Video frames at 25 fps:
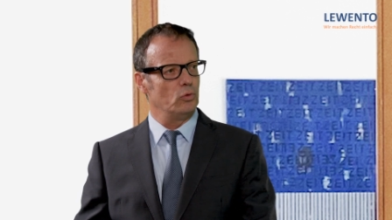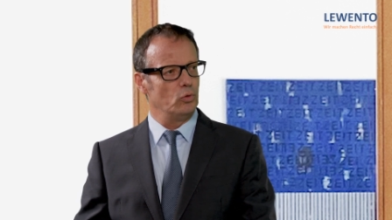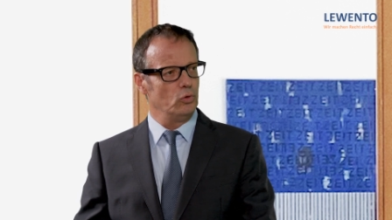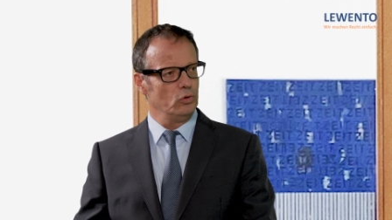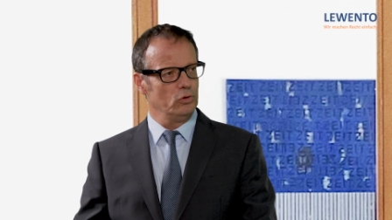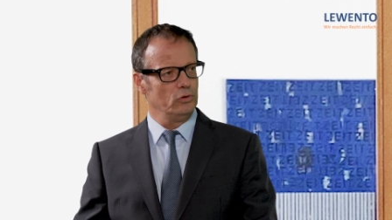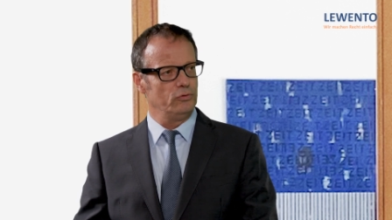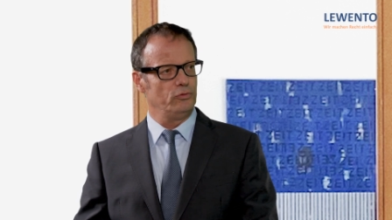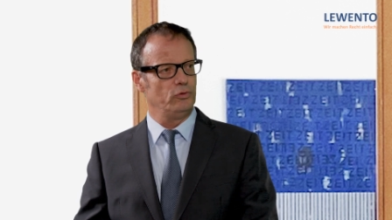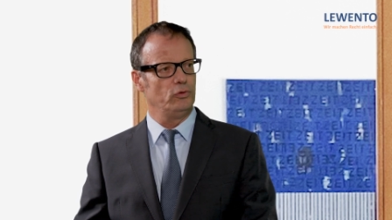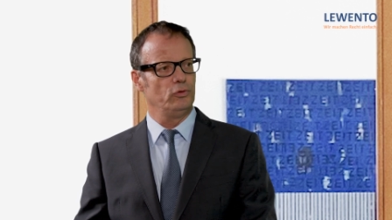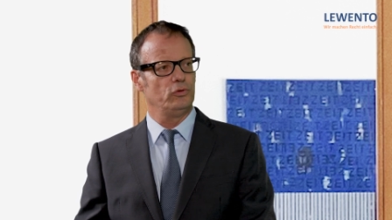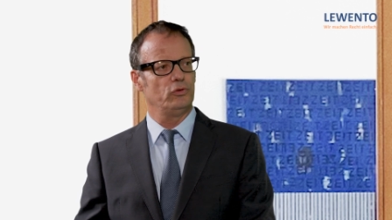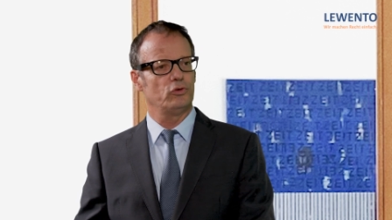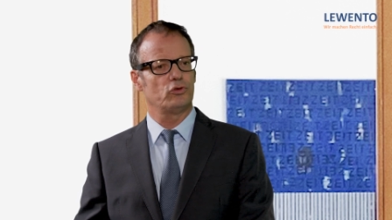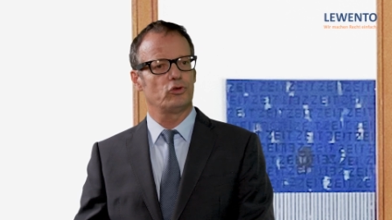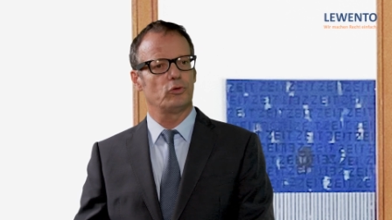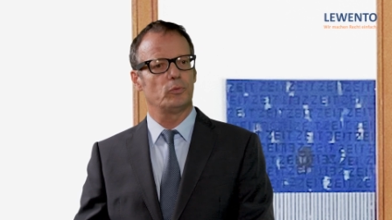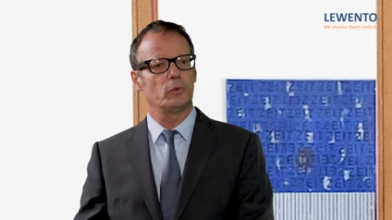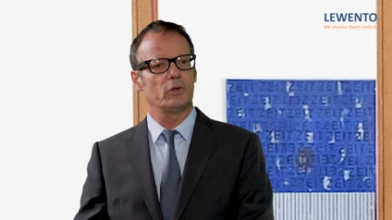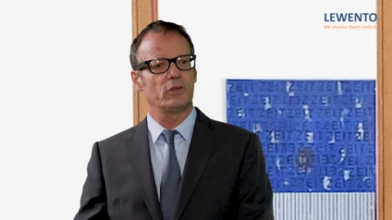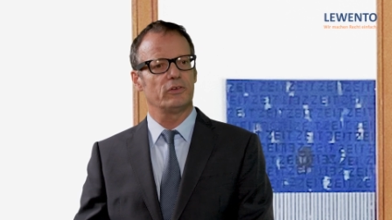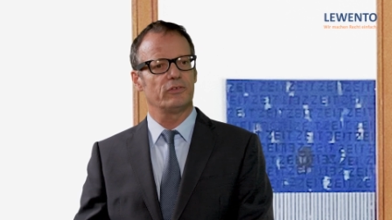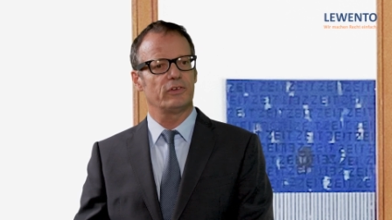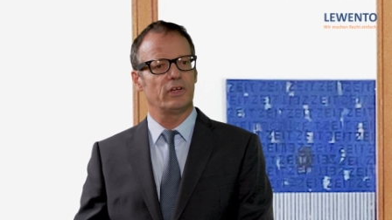ohne
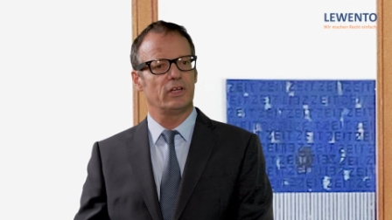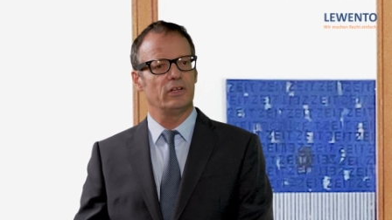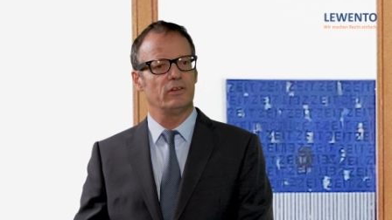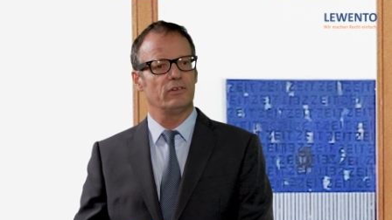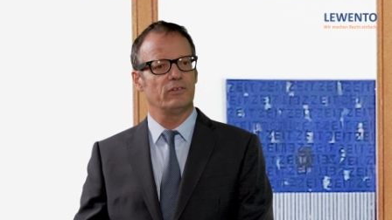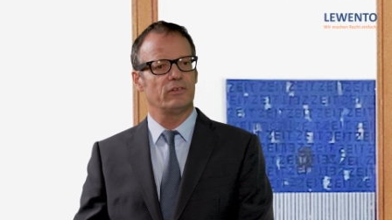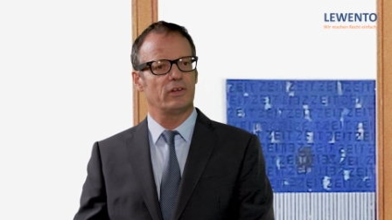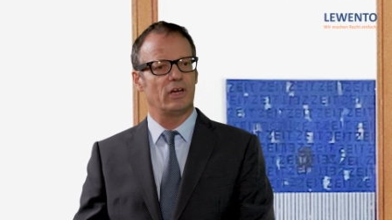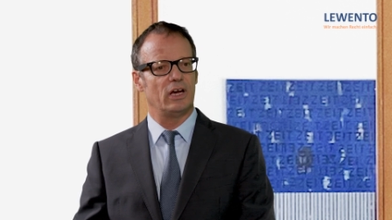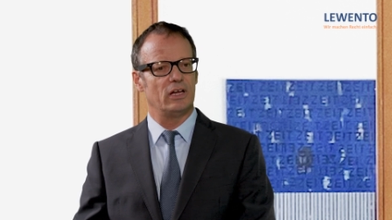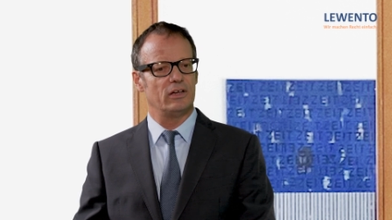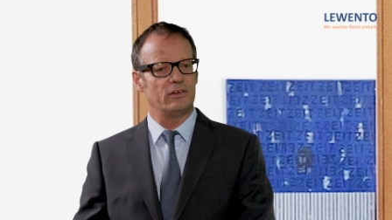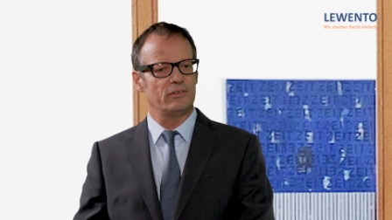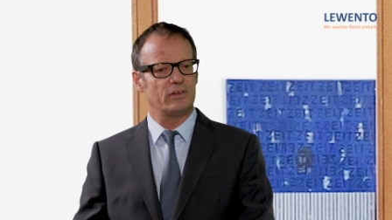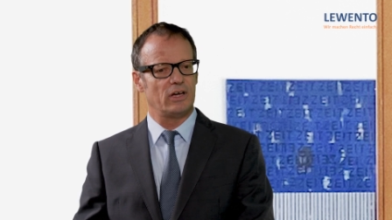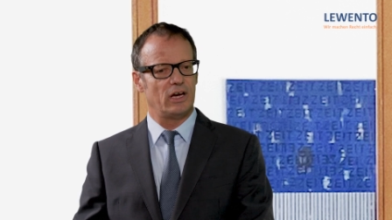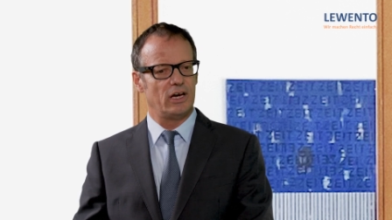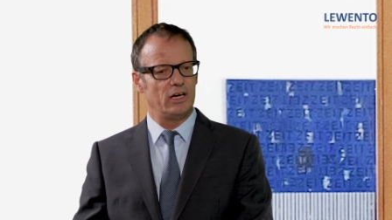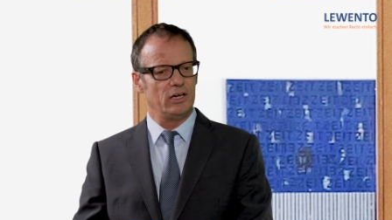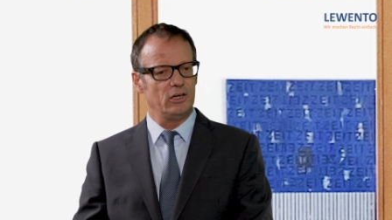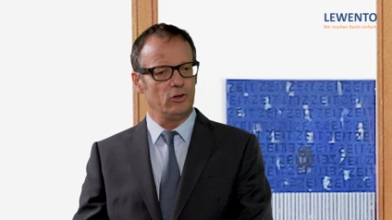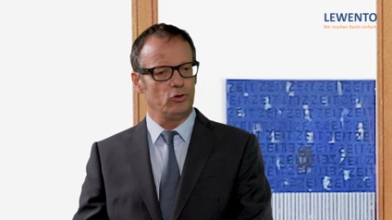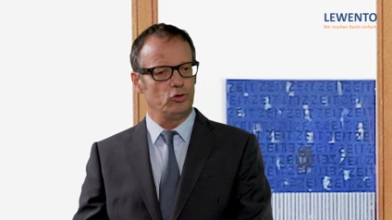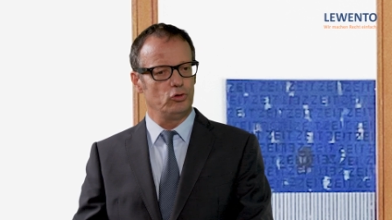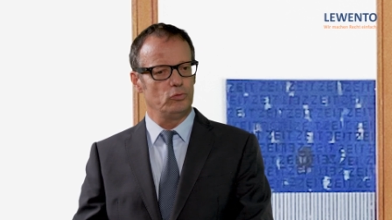physische Präsenz eines
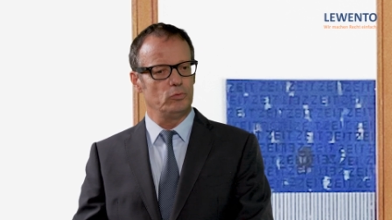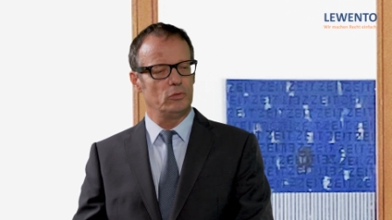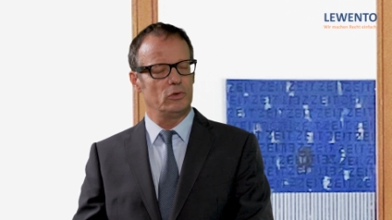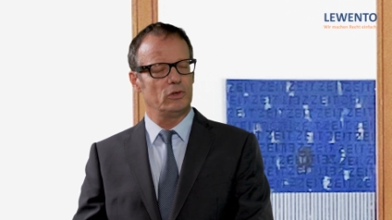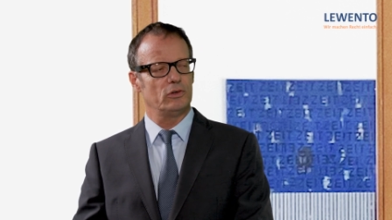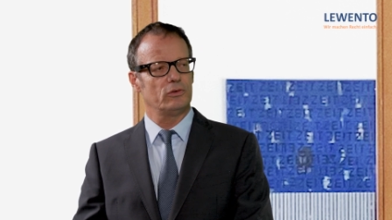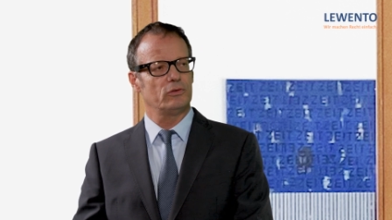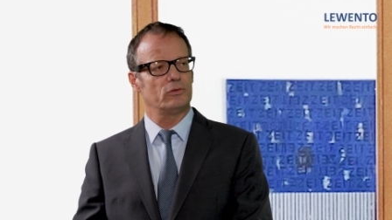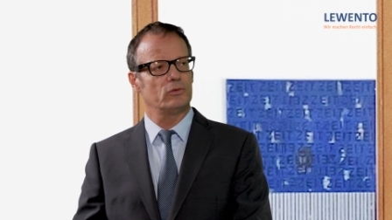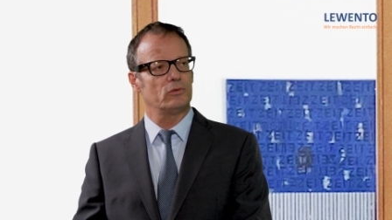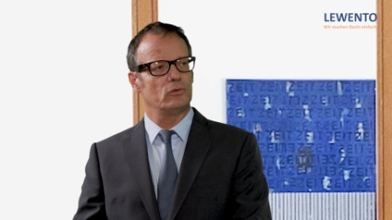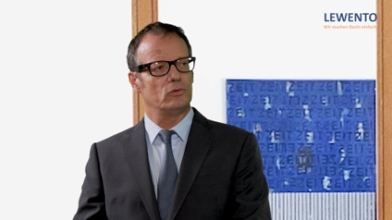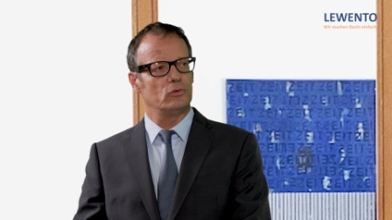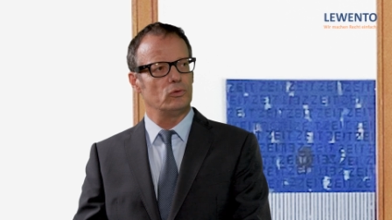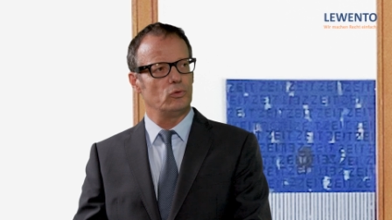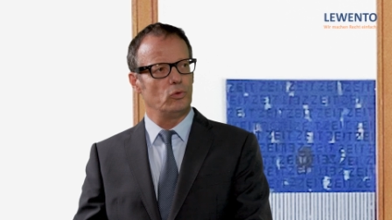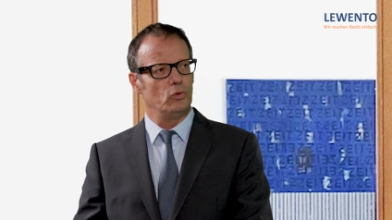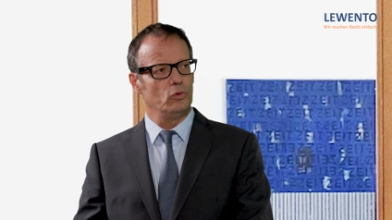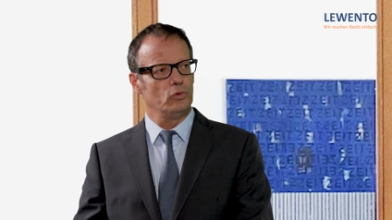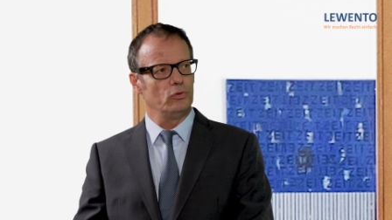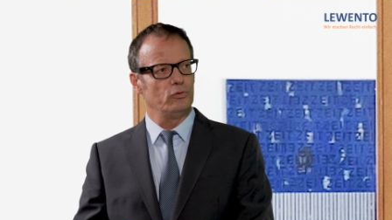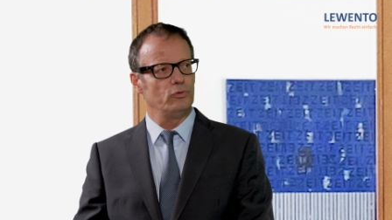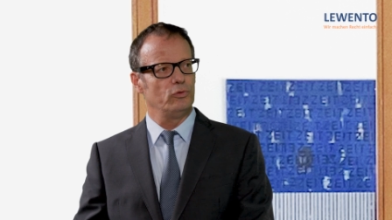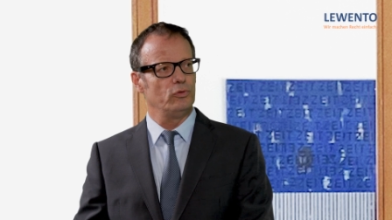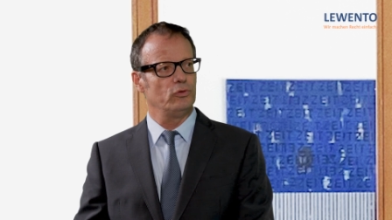Eigentümers und
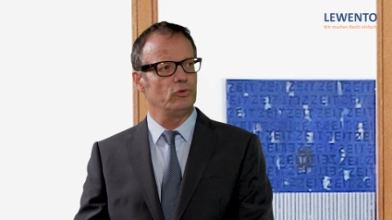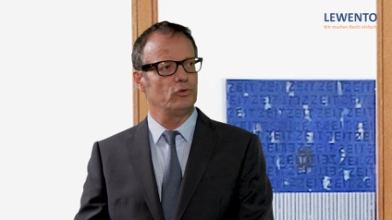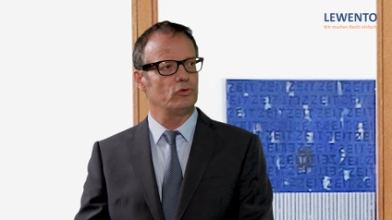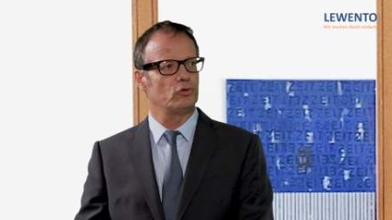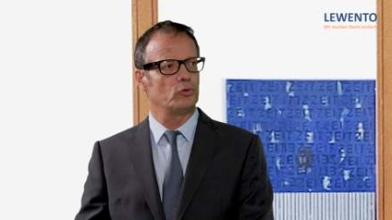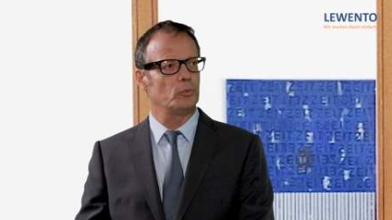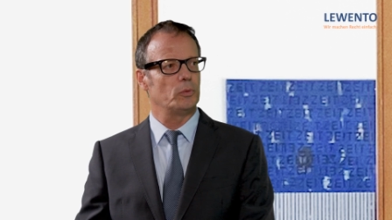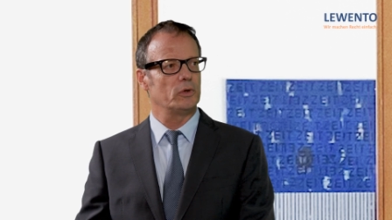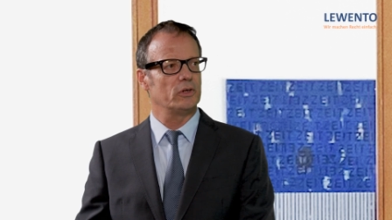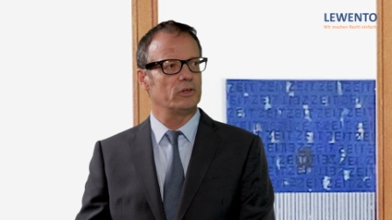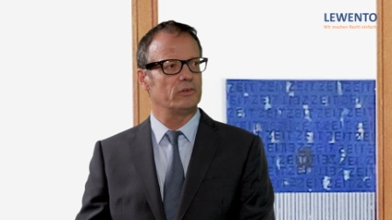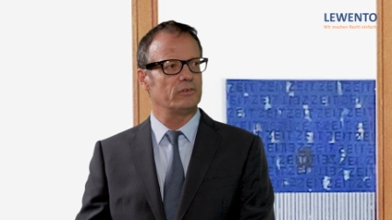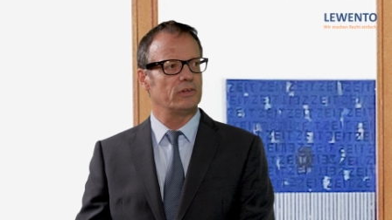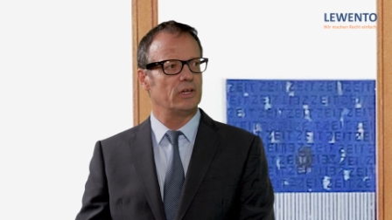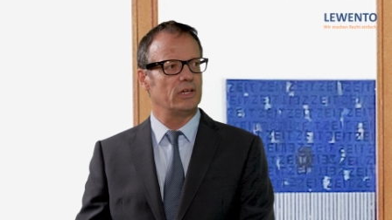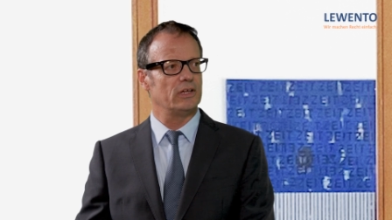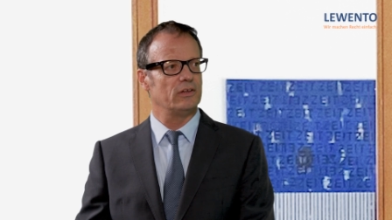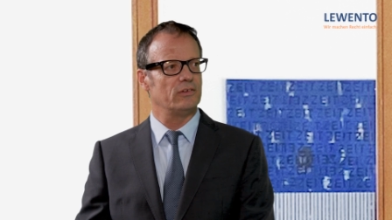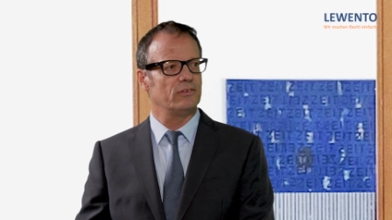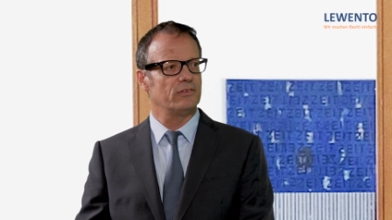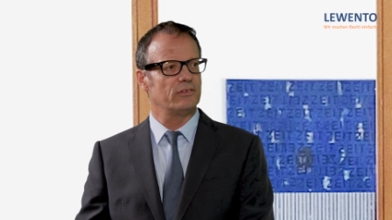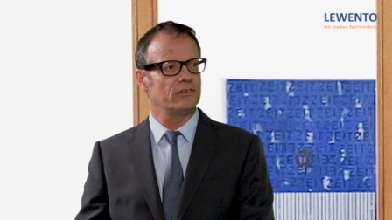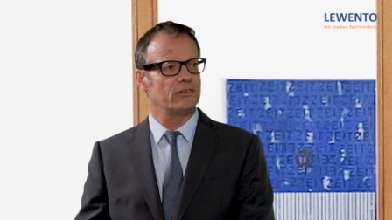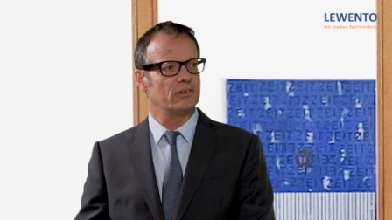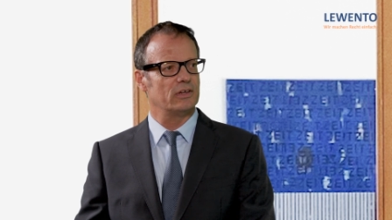ohne physische
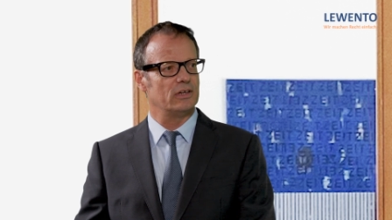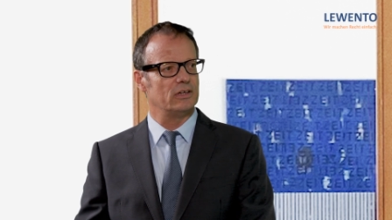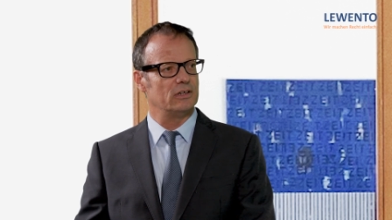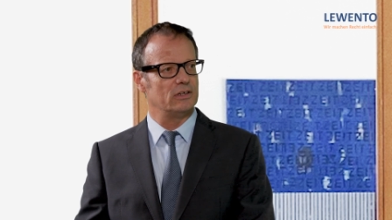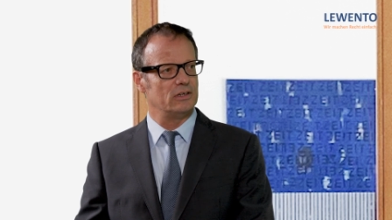Präsenz